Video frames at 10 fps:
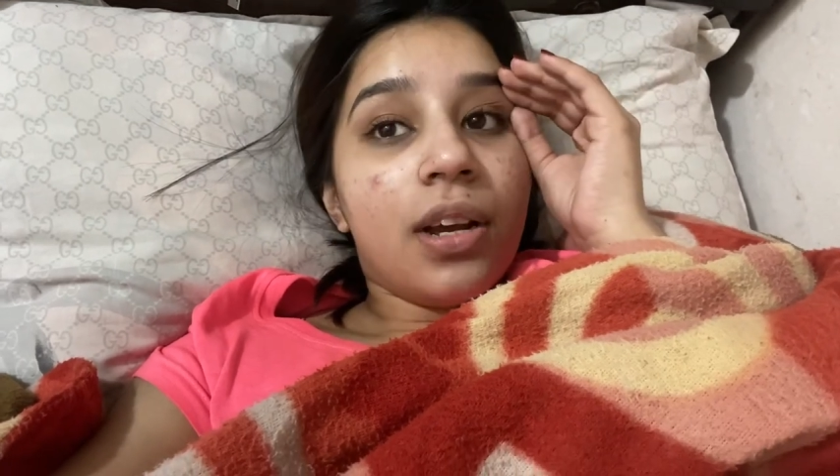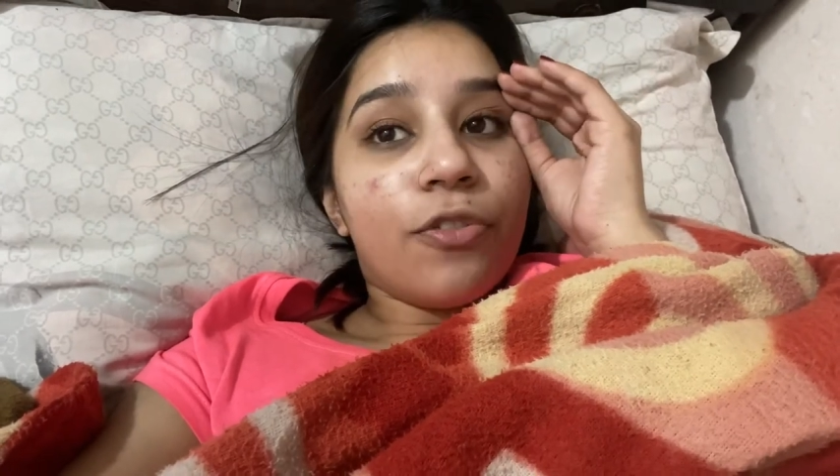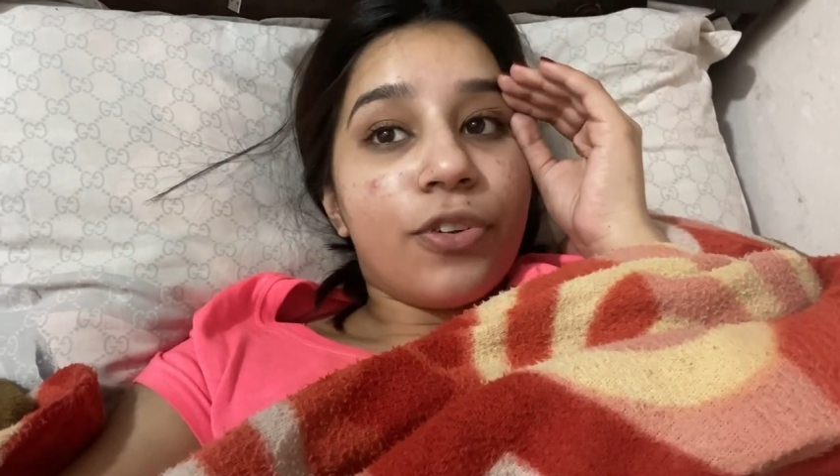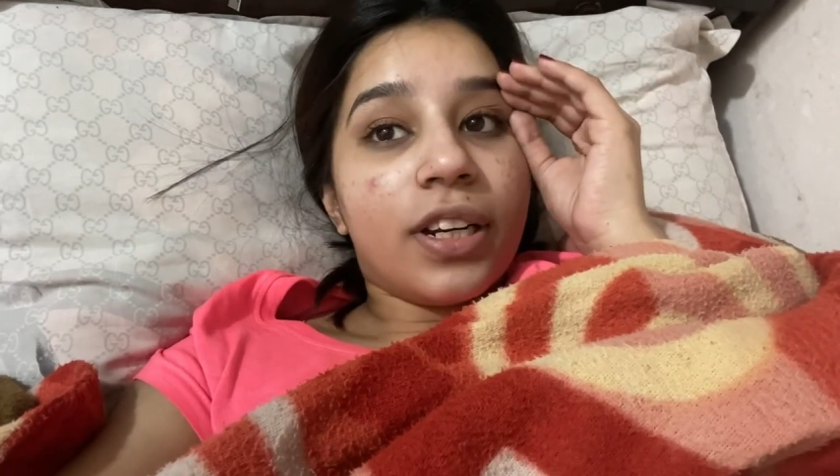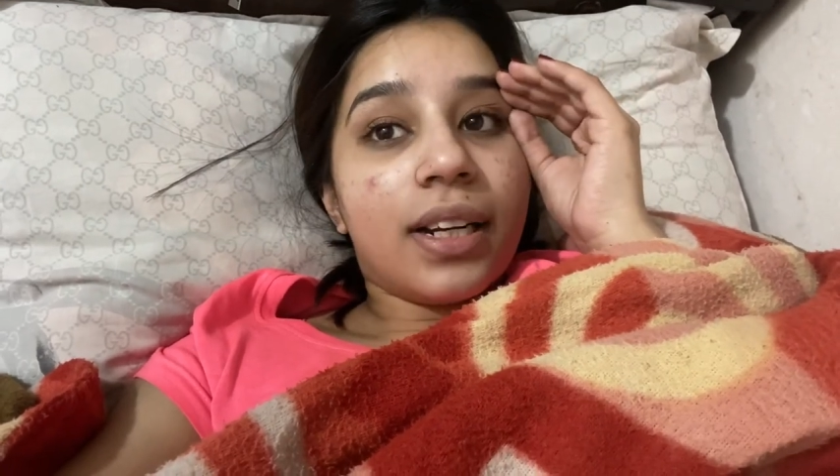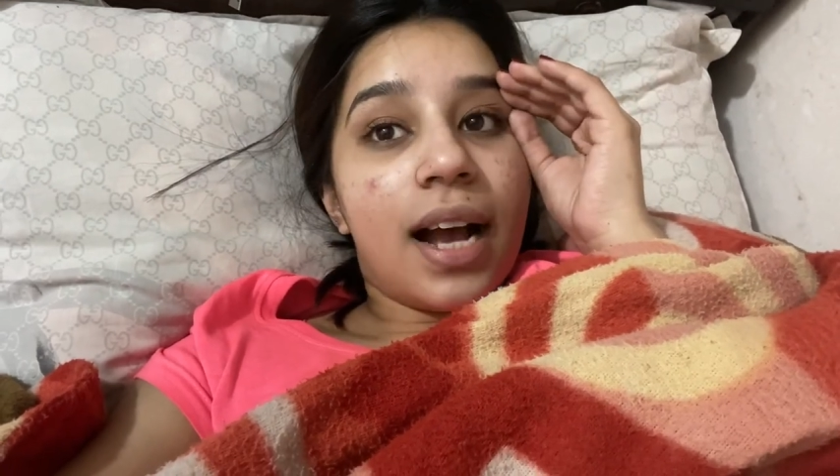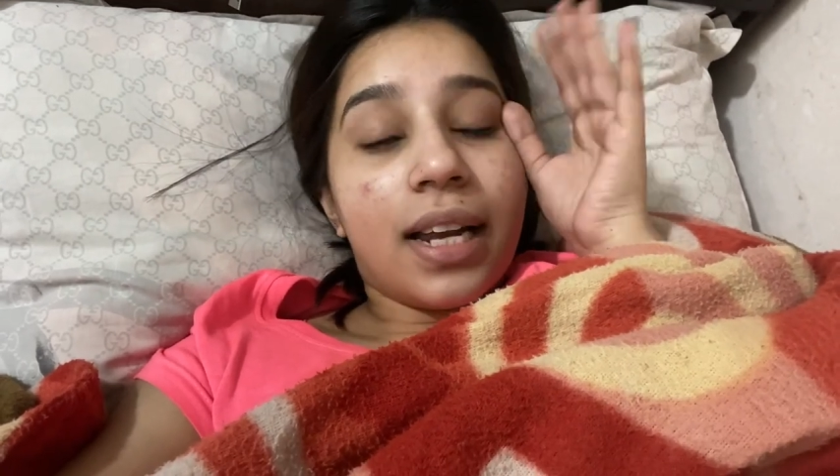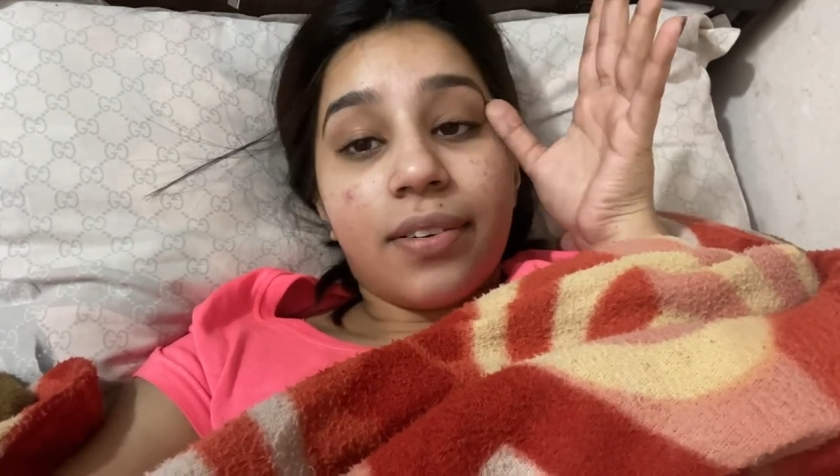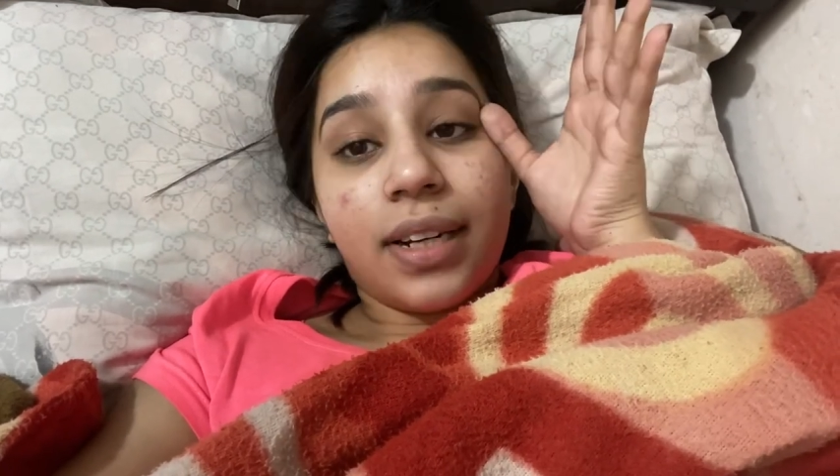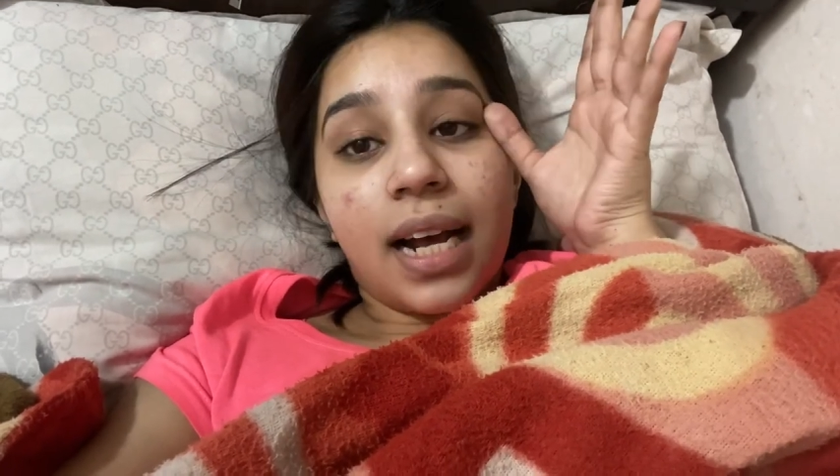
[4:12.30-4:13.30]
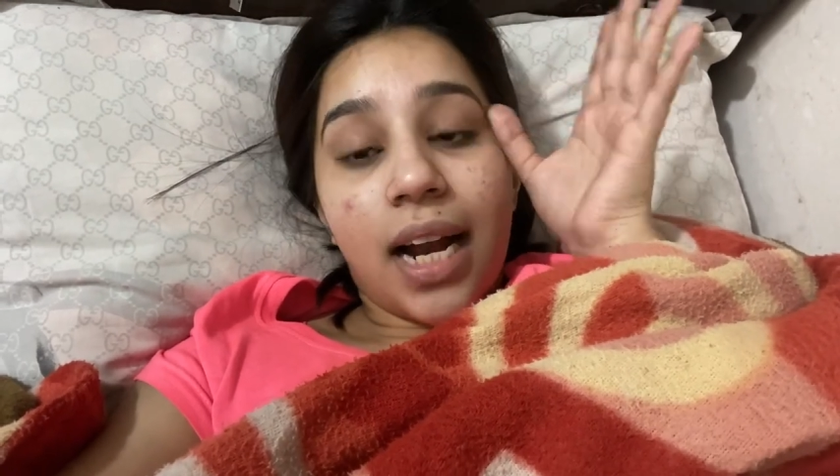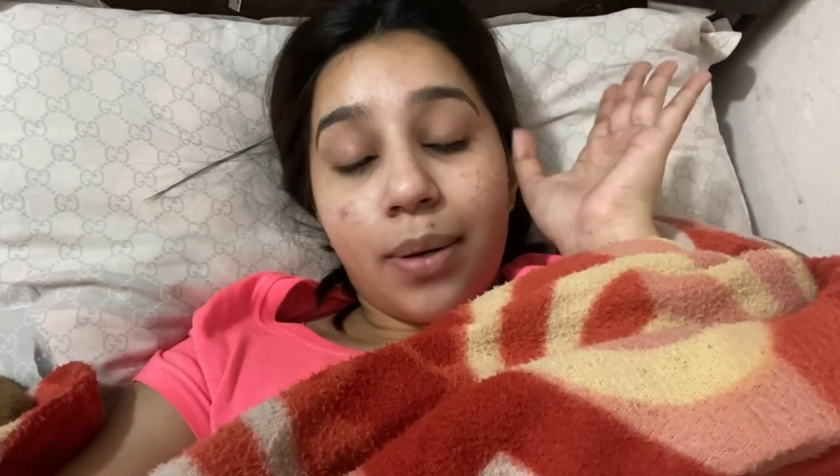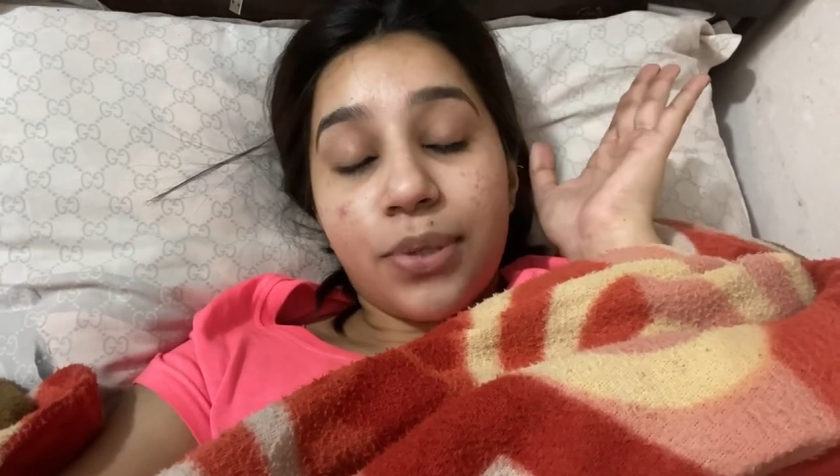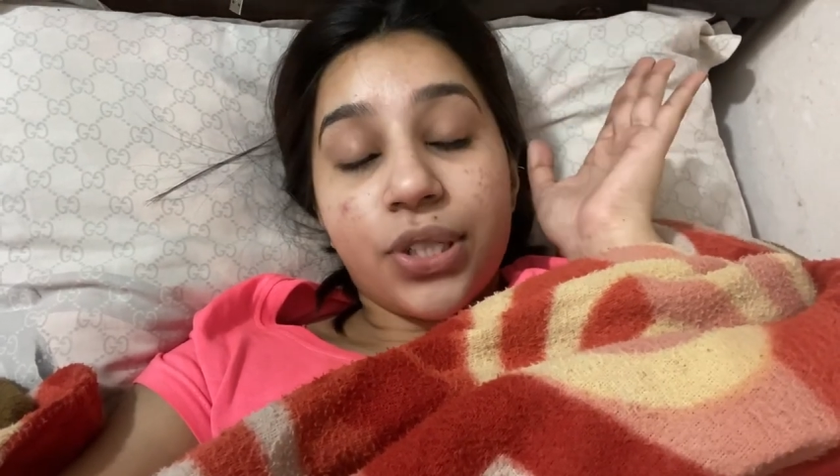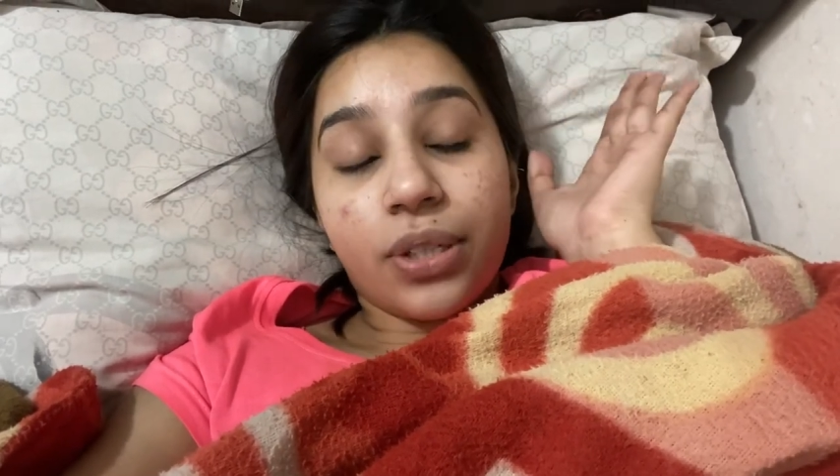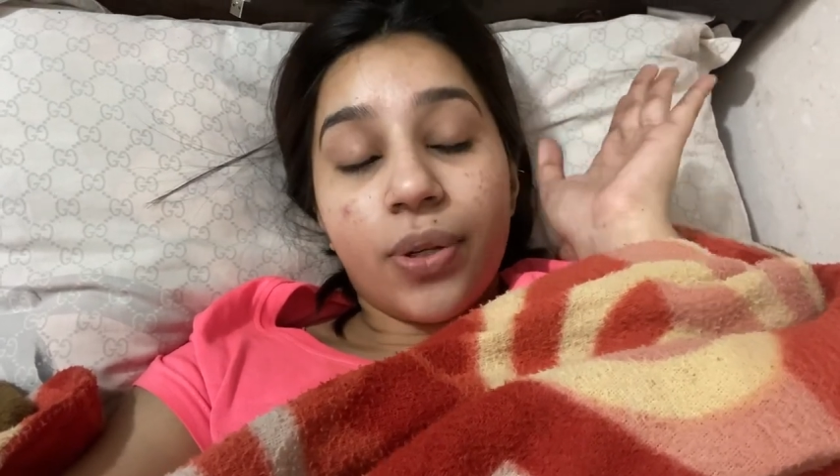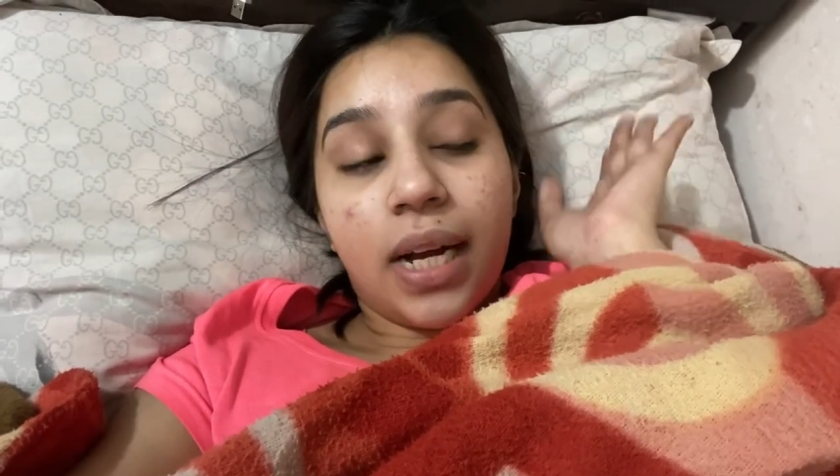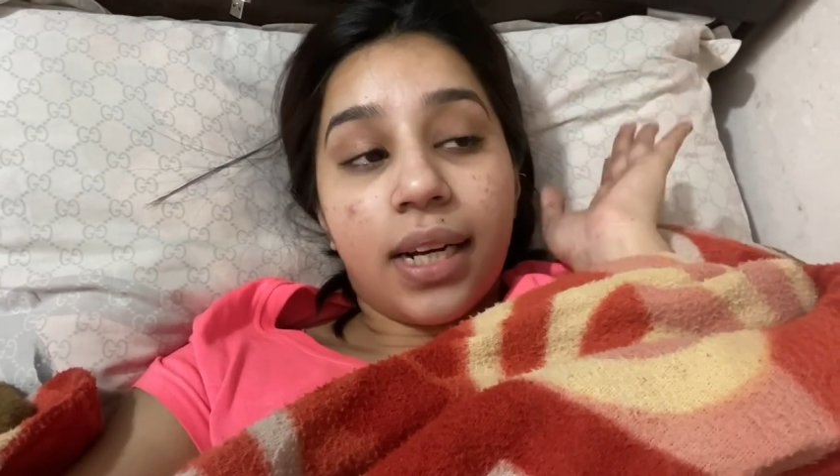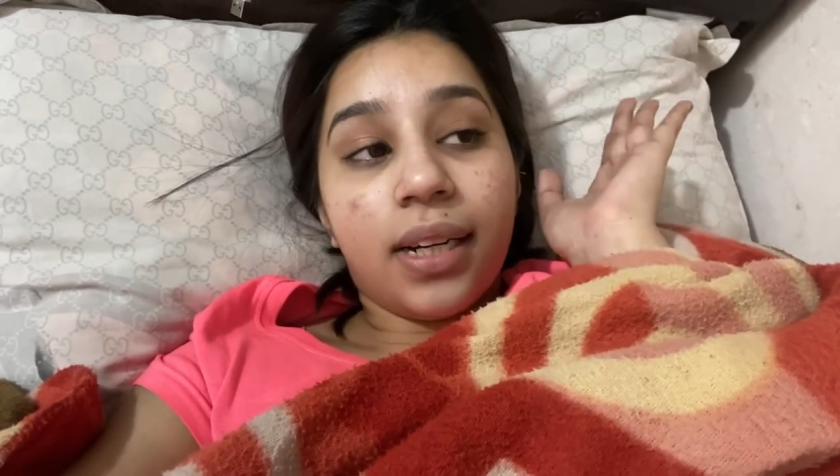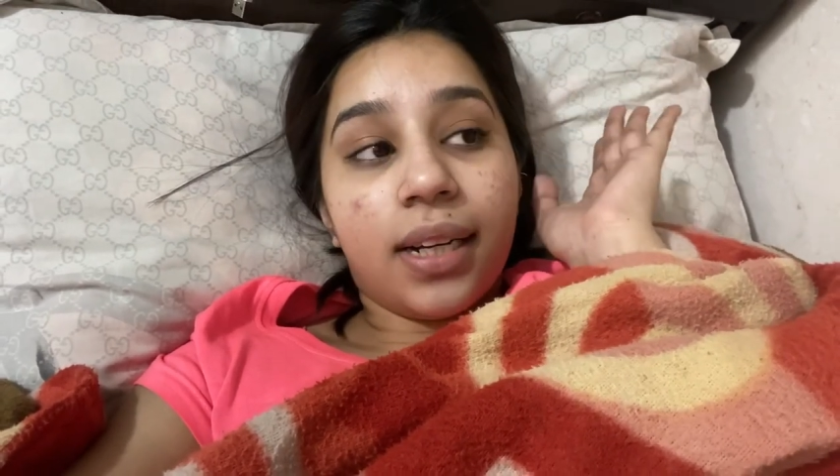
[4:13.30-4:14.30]
फिर खाना वाना आठ बजे इसको
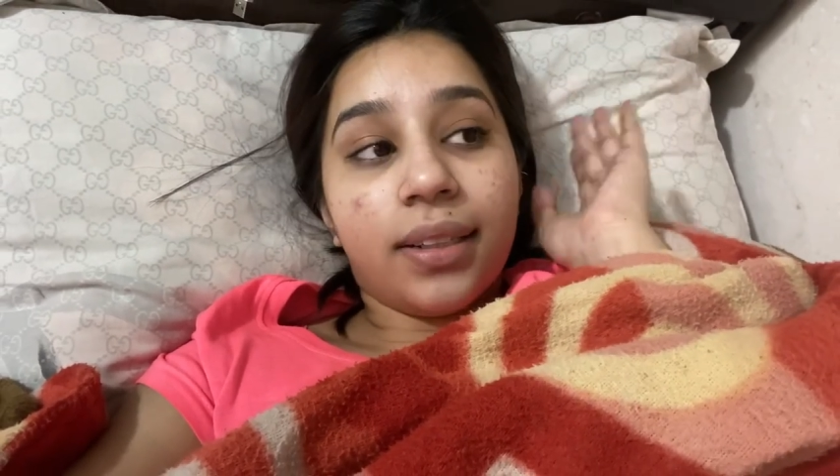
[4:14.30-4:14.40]
खाना खाना